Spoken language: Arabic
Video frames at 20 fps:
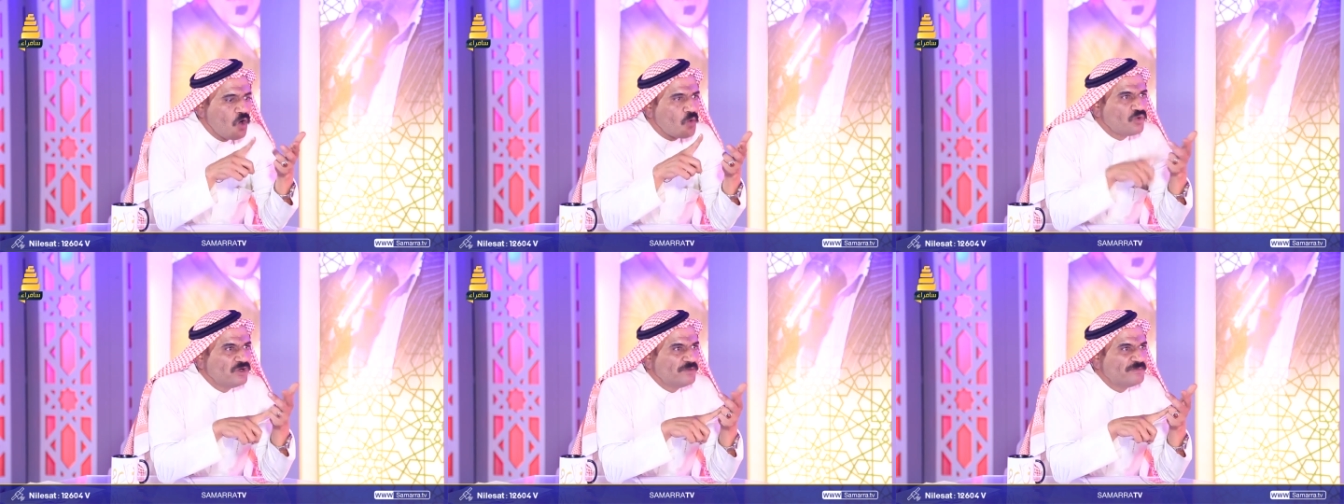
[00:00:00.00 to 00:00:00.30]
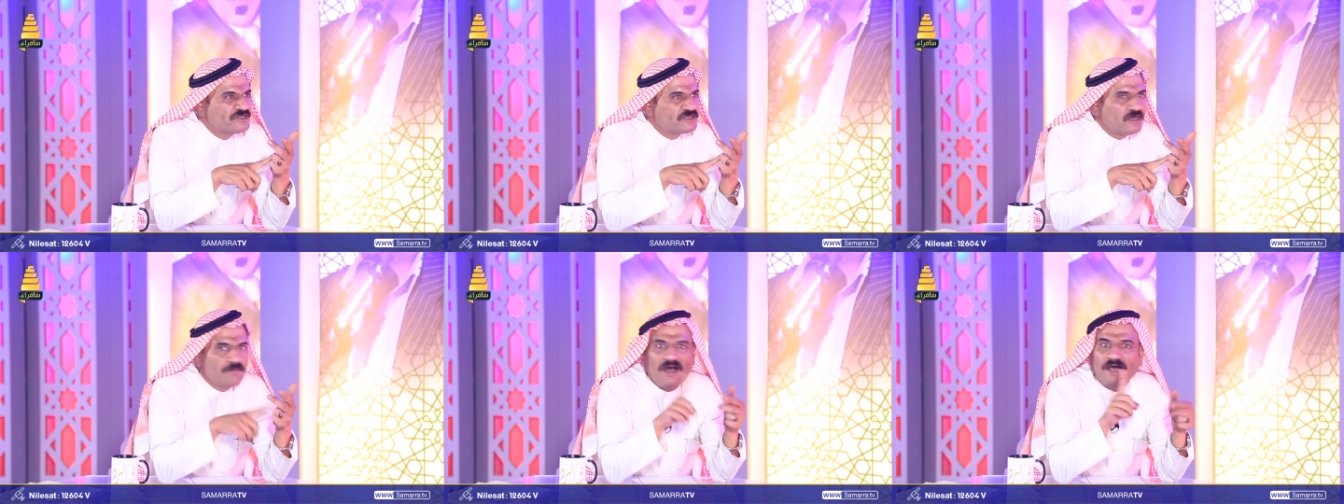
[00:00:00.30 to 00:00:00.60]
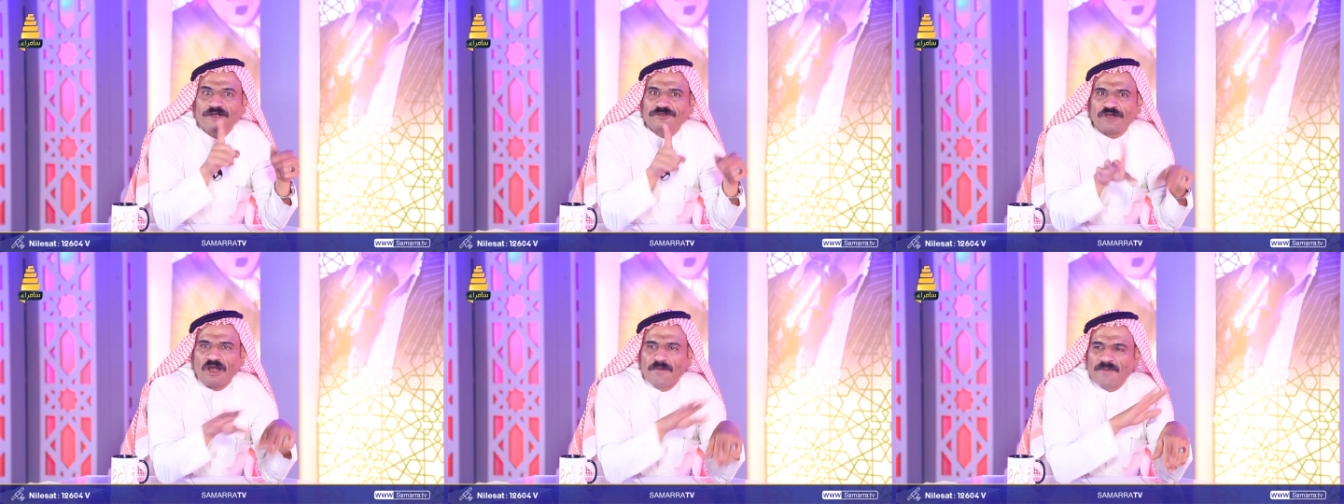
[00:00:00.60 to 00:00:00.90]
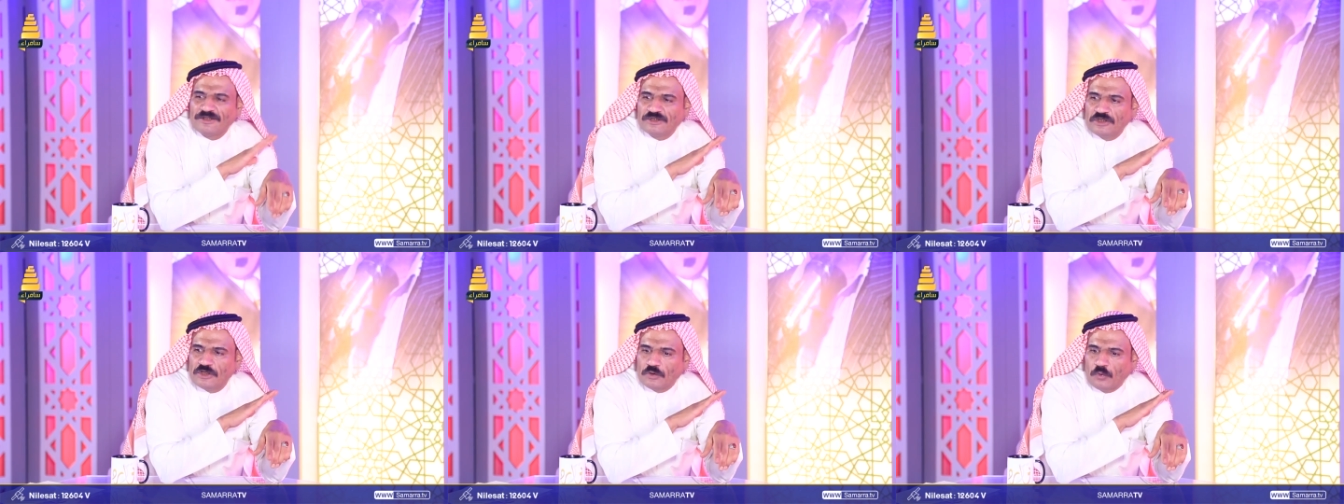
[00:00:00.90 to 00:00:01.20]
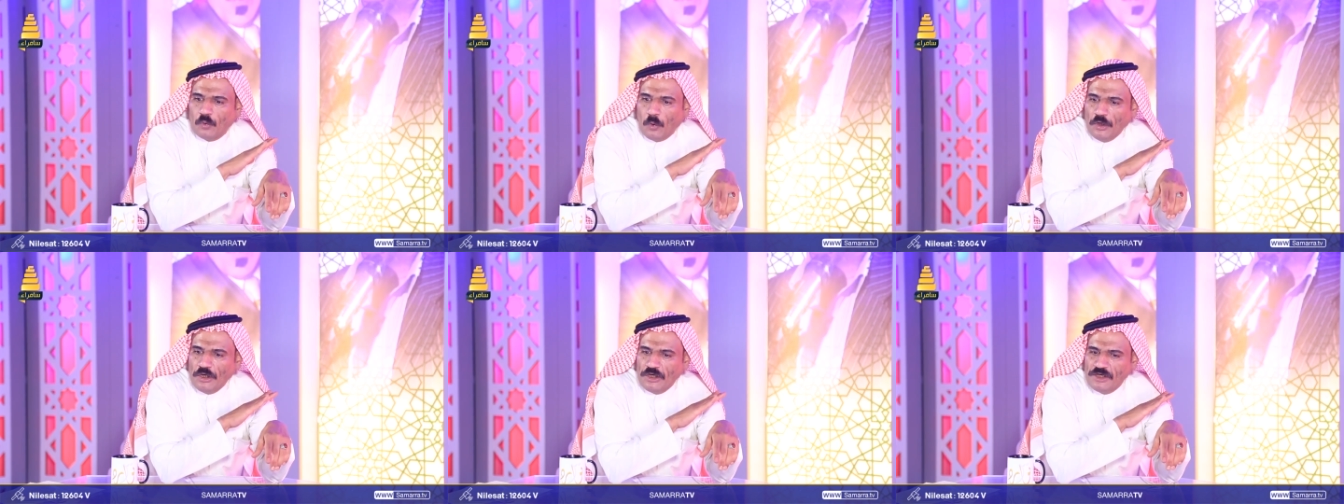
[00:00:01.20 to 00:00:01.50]
والمساء مع احتراماتي
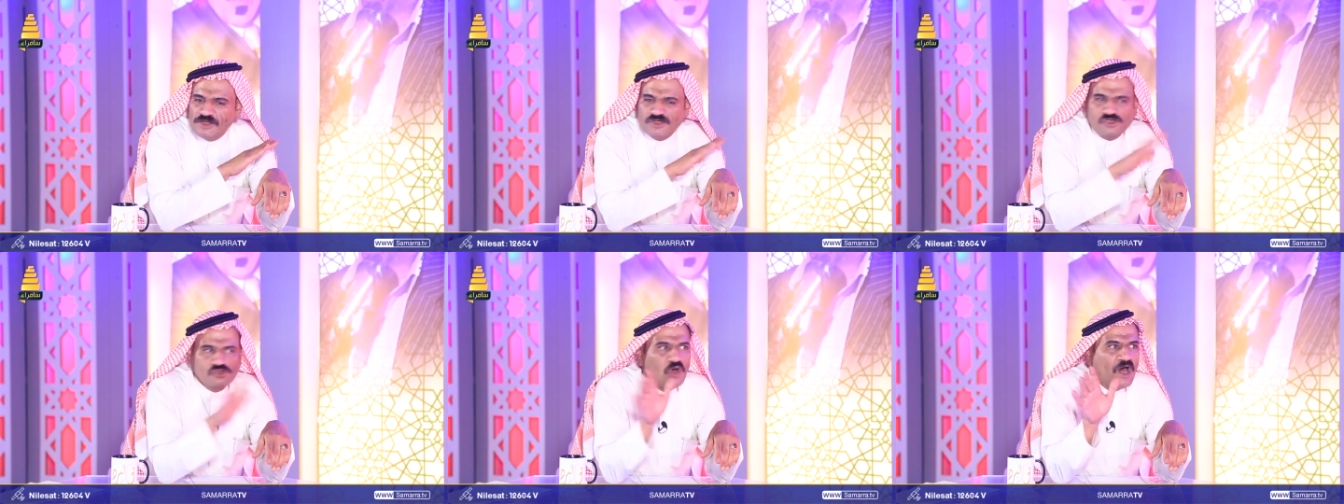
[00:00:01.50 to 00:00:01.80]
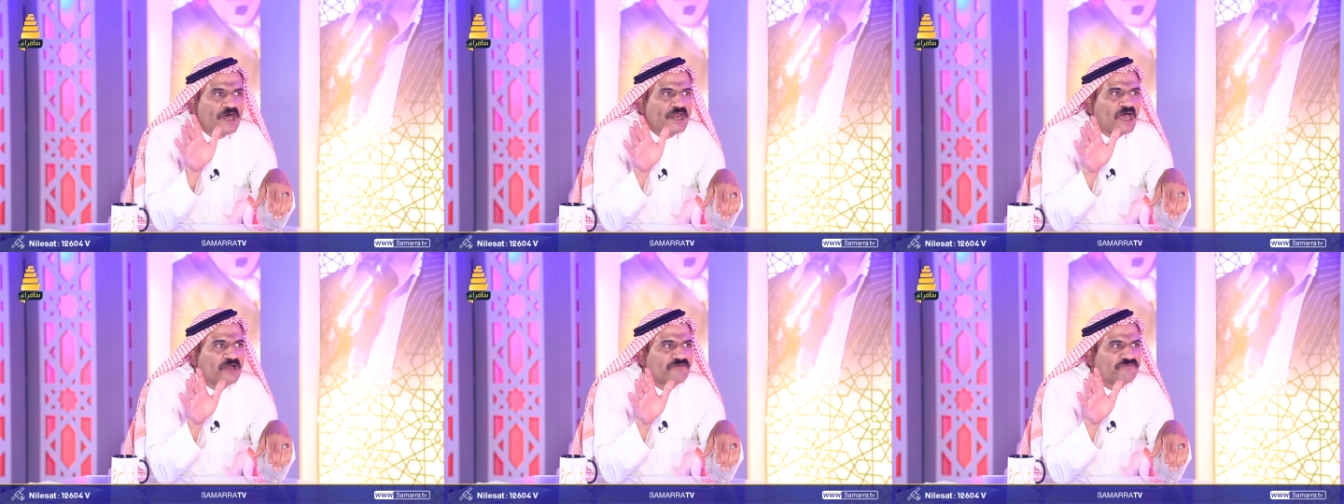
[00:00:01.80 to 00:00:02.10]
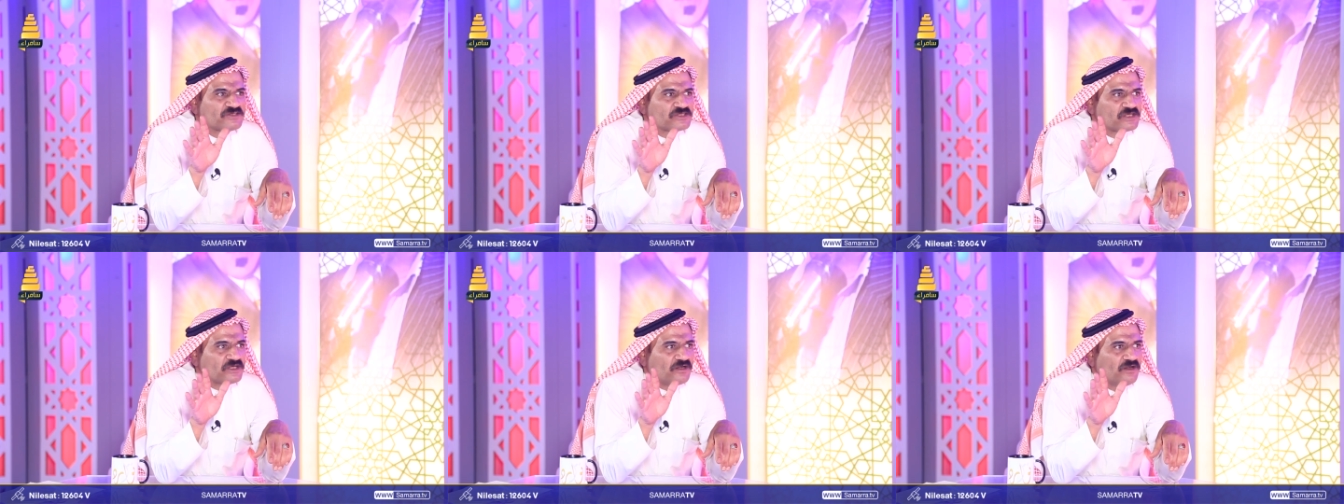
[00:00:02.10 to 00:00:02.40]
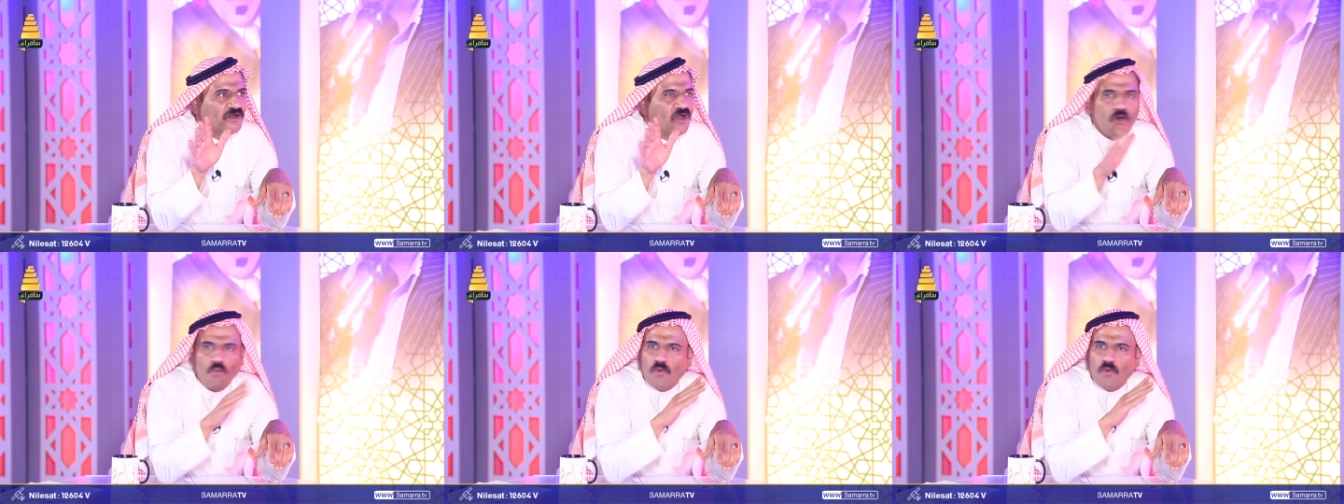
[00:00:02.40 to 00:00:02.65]
لكل الشعراء الفصيح